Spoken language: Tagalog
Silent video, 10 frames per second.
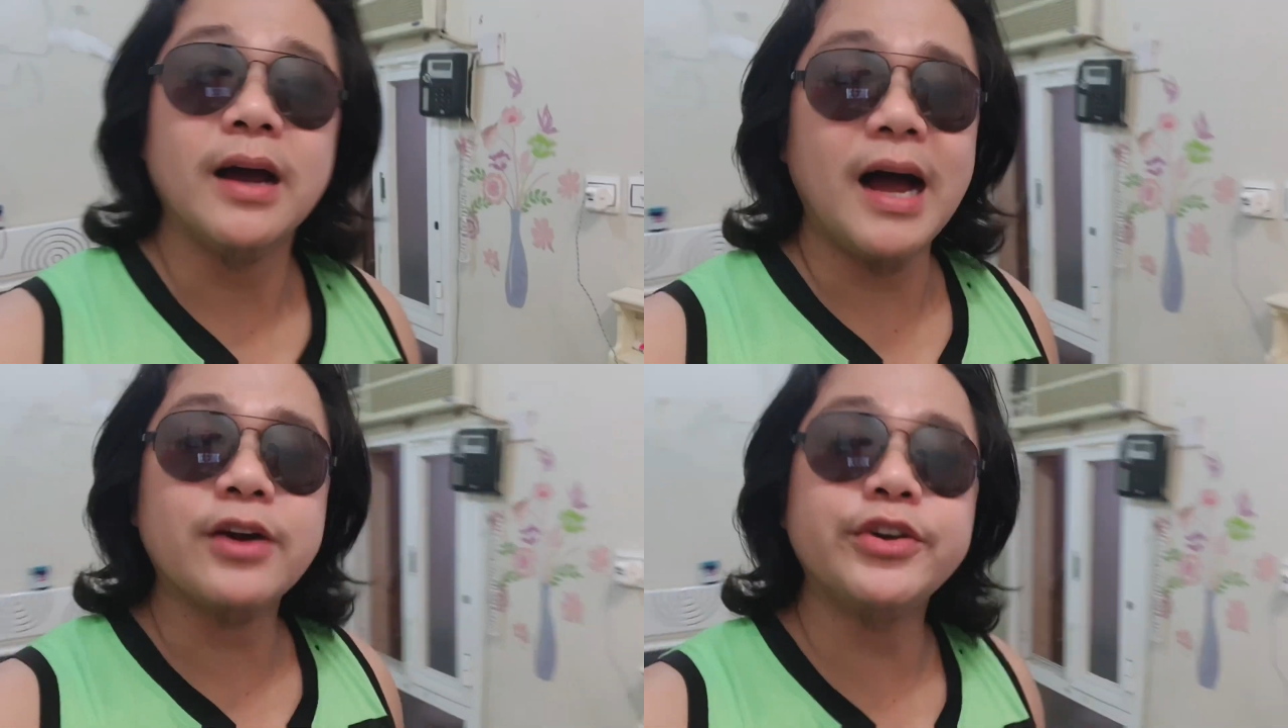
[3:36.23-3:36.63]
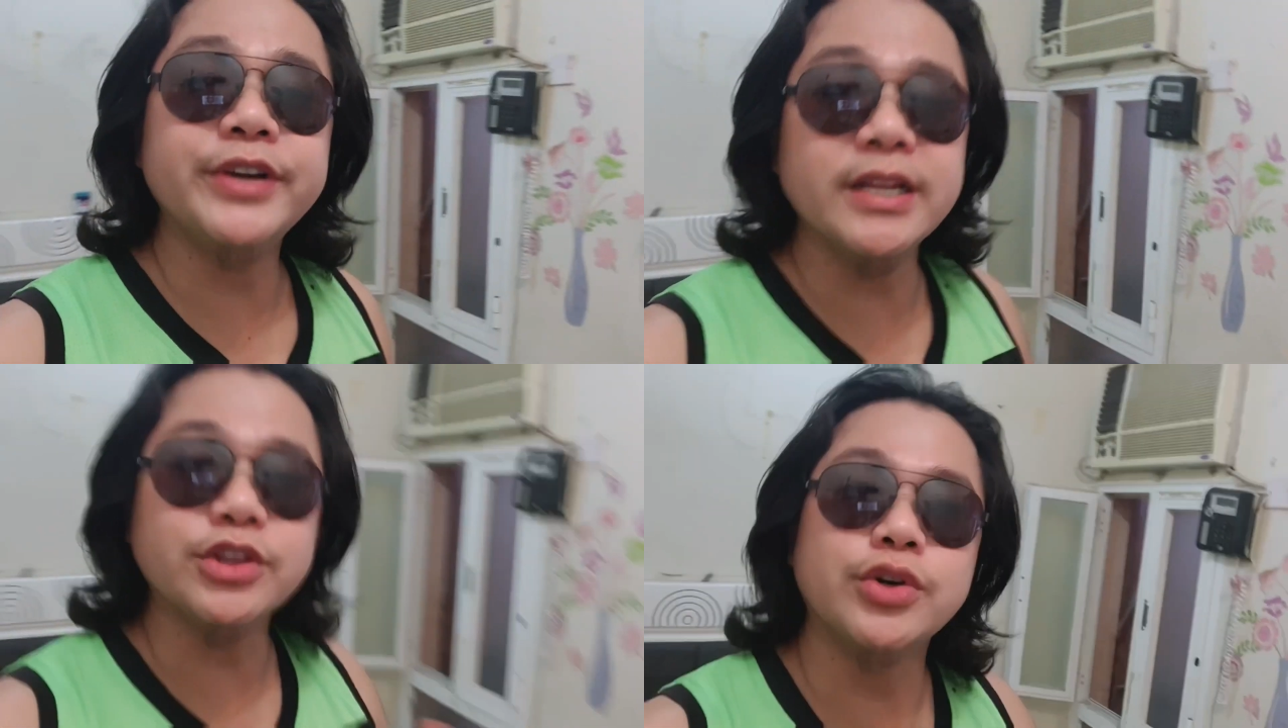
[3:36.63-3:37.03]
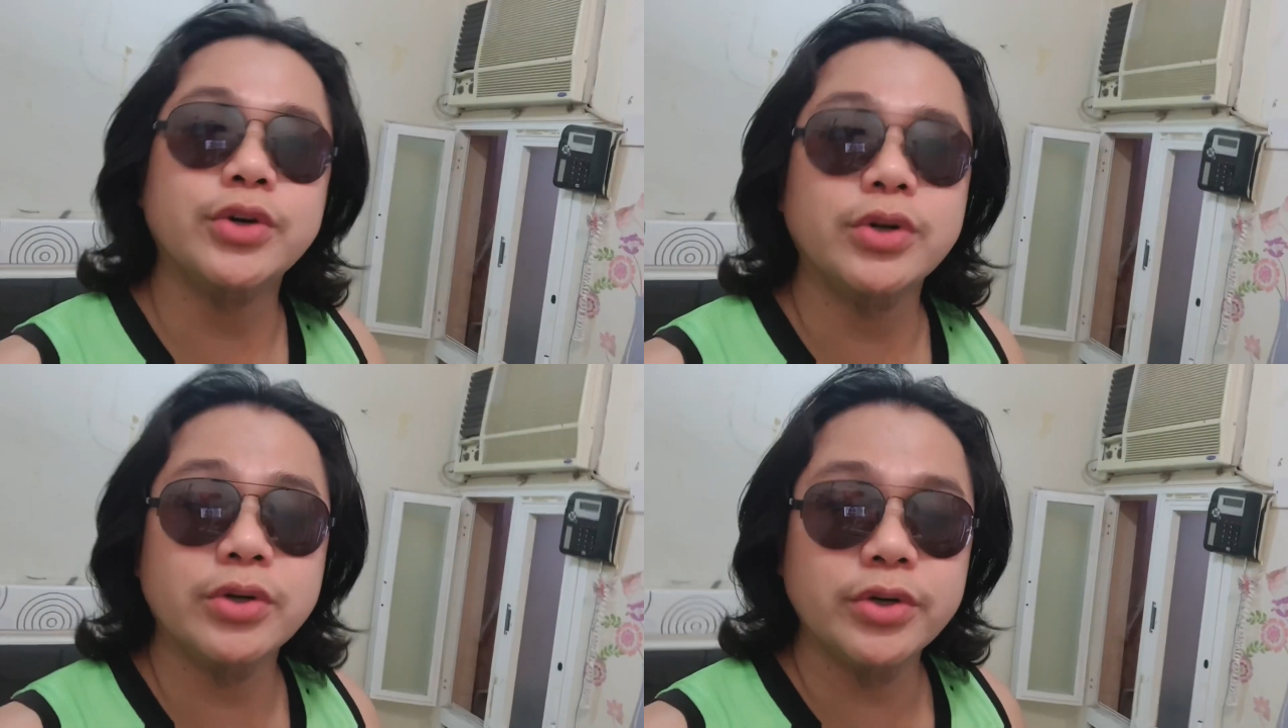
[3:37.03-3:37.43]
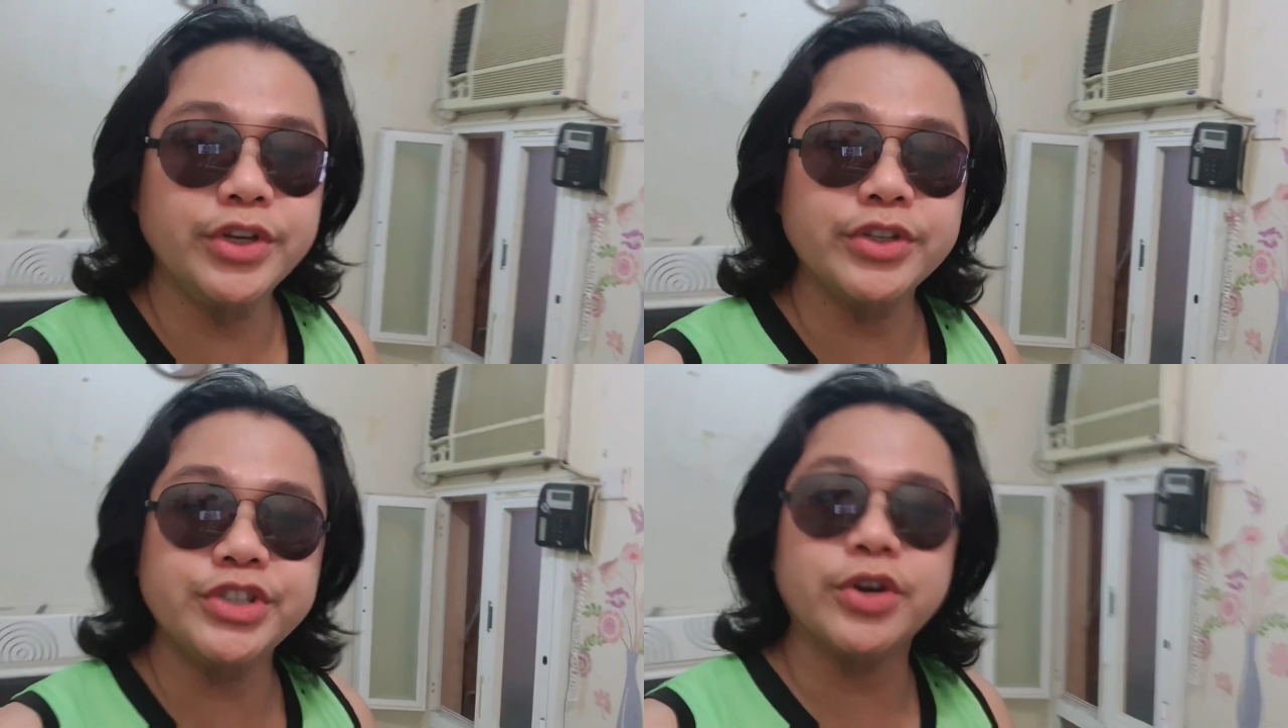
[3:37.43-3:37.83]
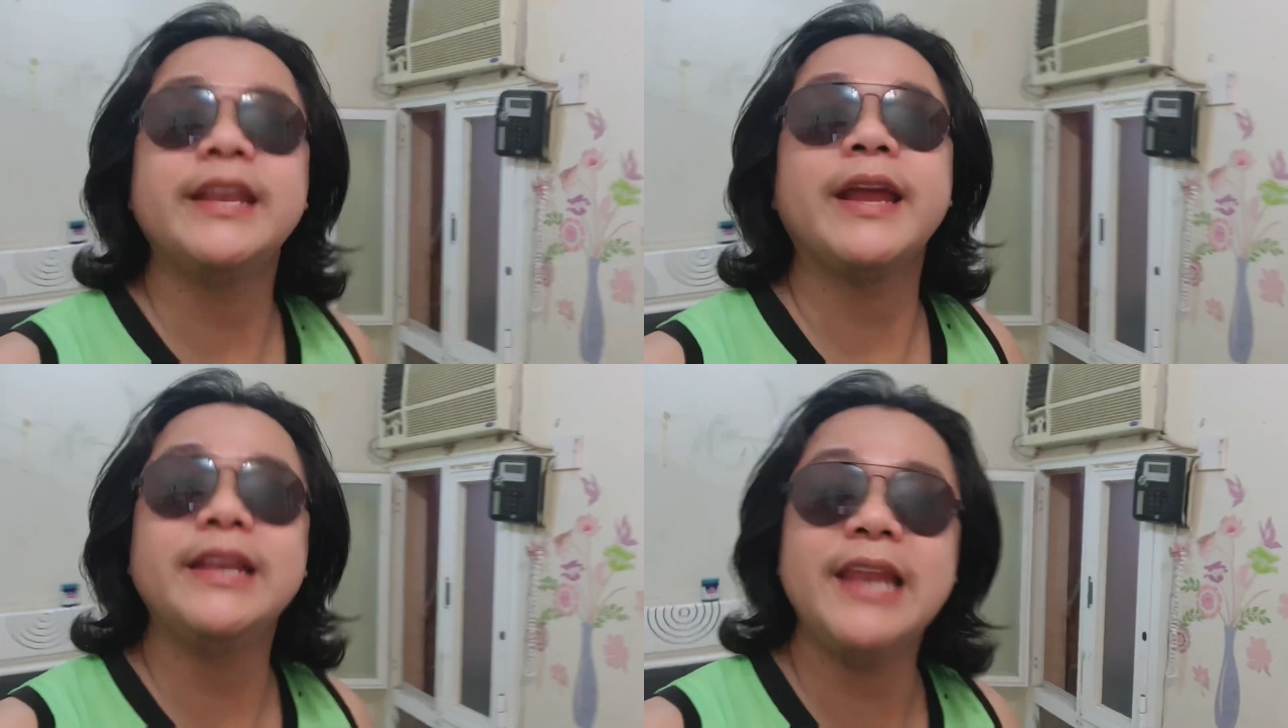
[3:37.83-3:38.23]
According to
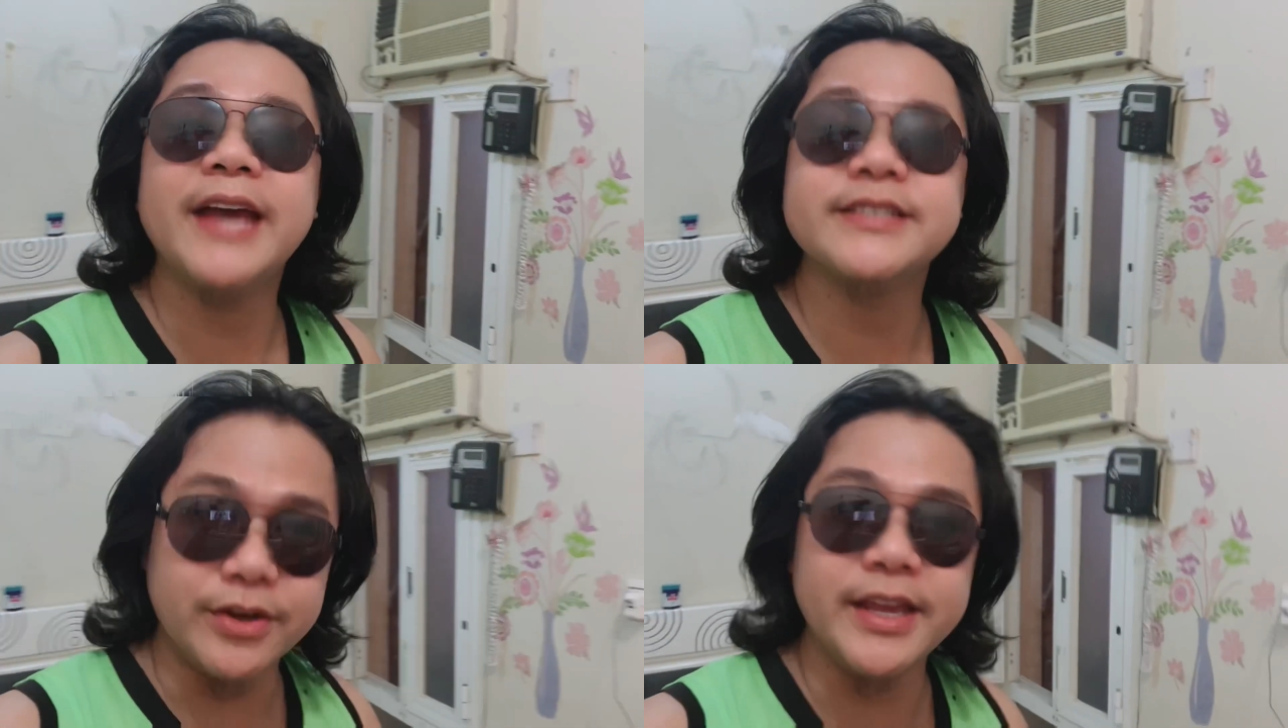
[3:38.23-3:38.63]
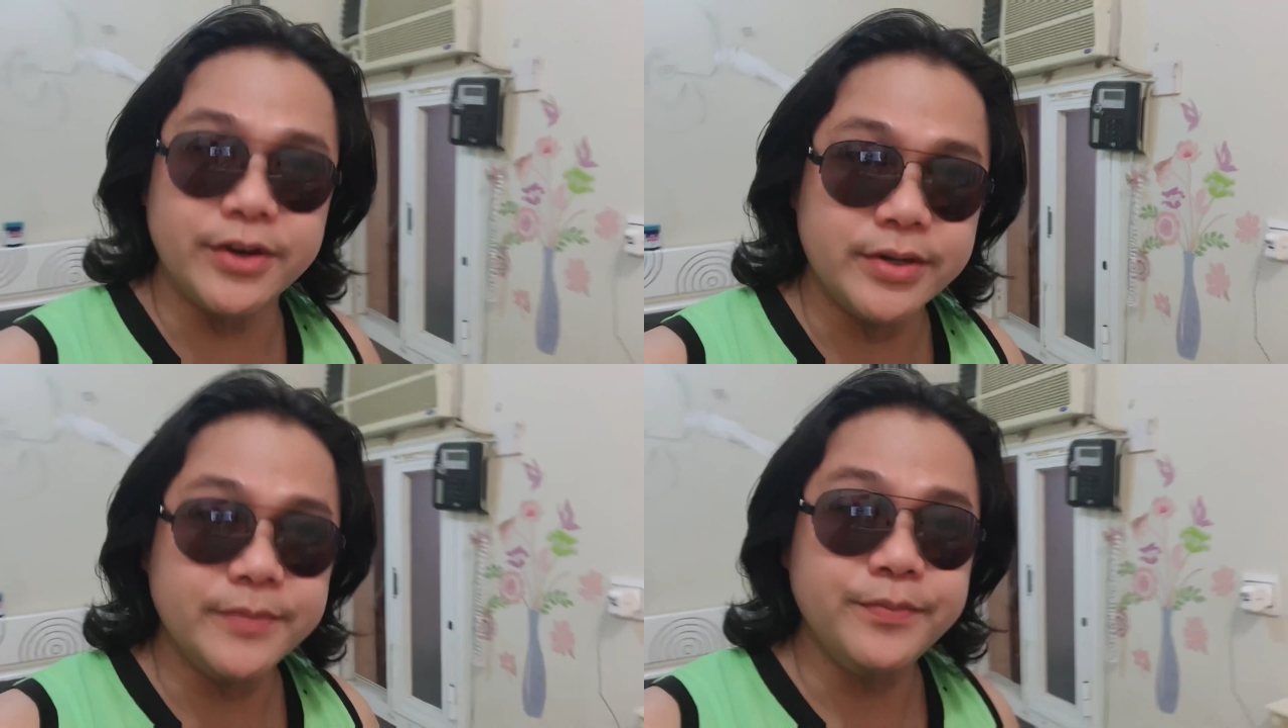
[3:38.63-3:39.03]
YouTube guidelines ngayon,